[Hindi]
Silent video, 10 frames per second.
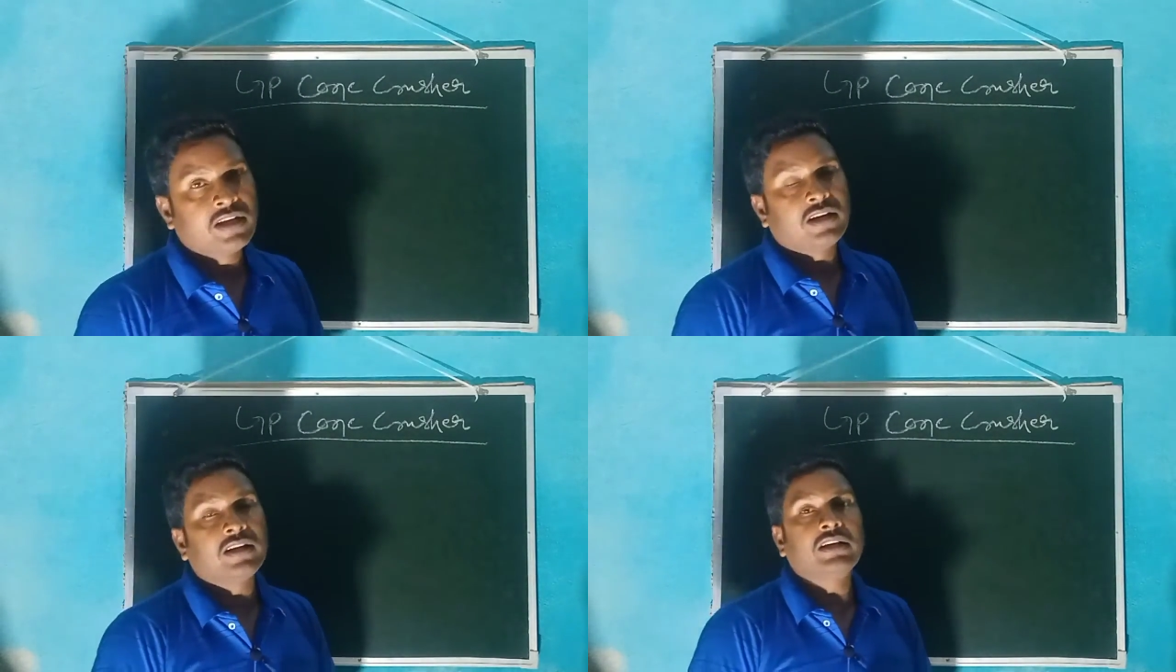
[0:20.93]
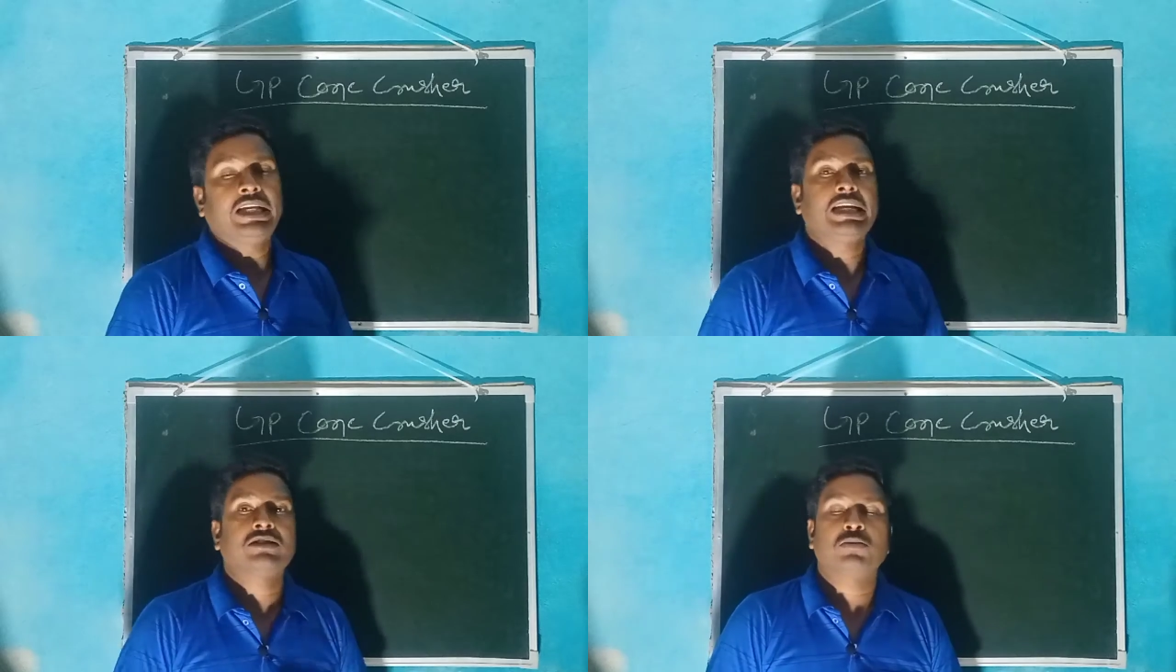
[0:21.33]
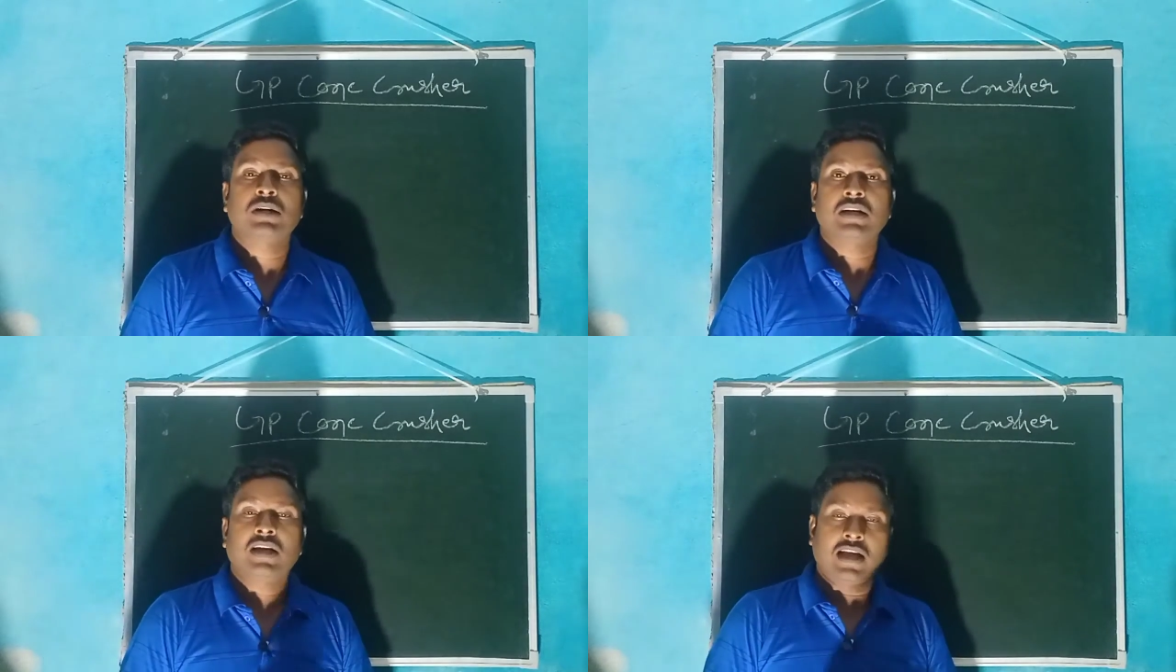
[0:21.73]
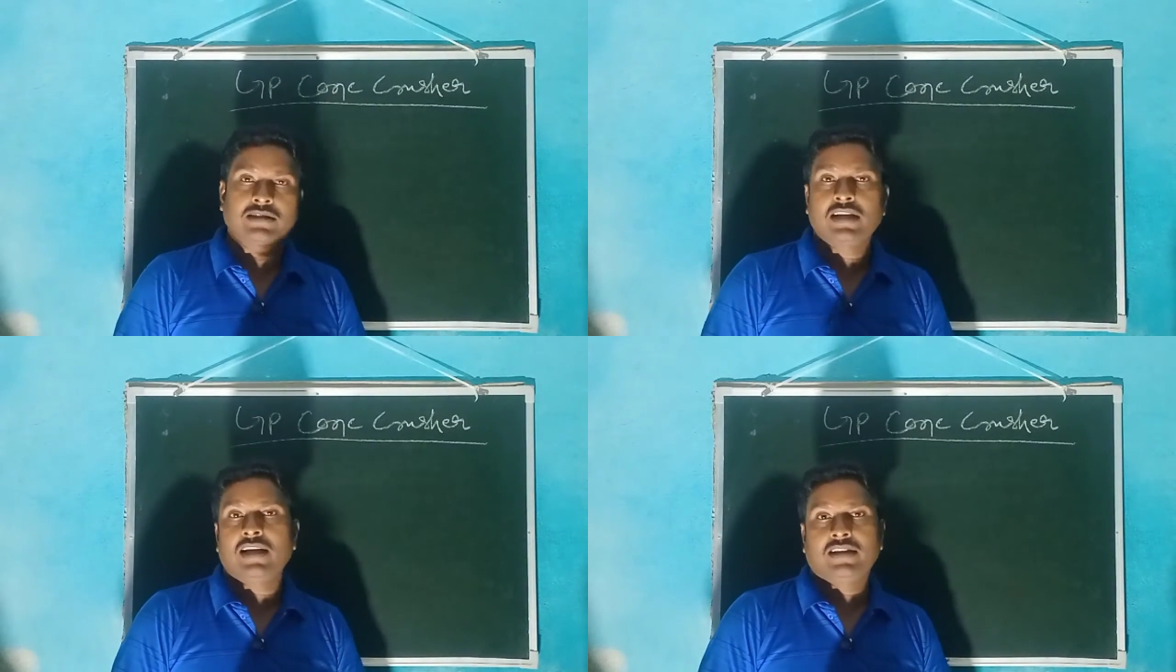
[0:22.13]
लेकिन एक समय
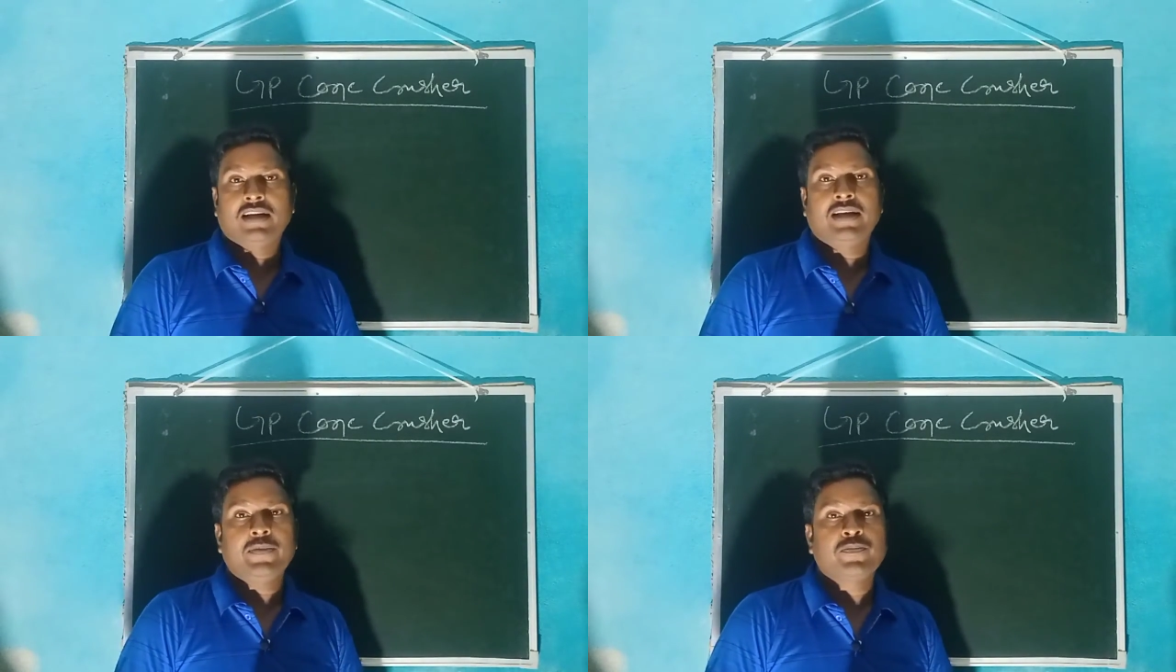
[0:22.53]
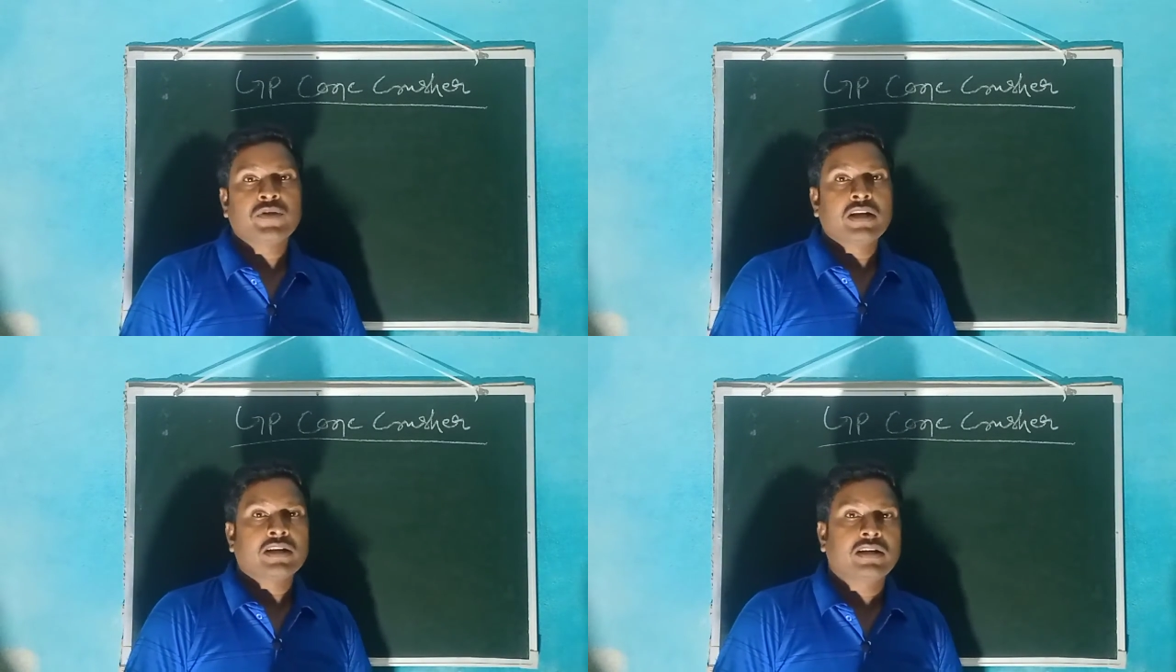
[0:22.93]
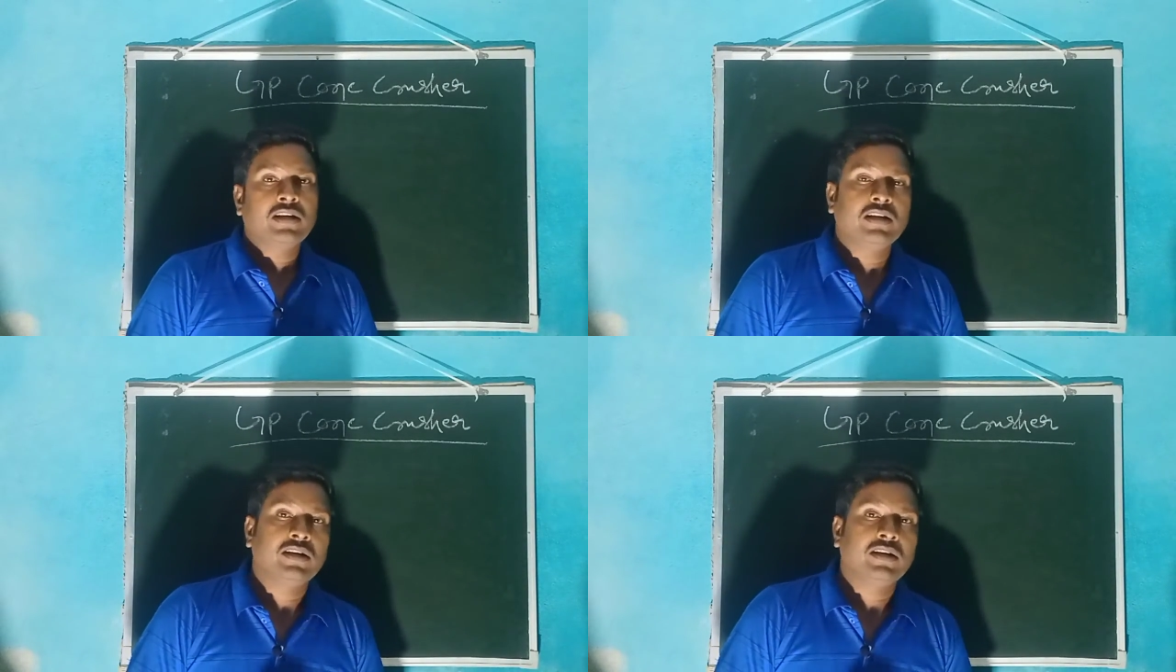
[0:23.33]
ऐसा आता है कि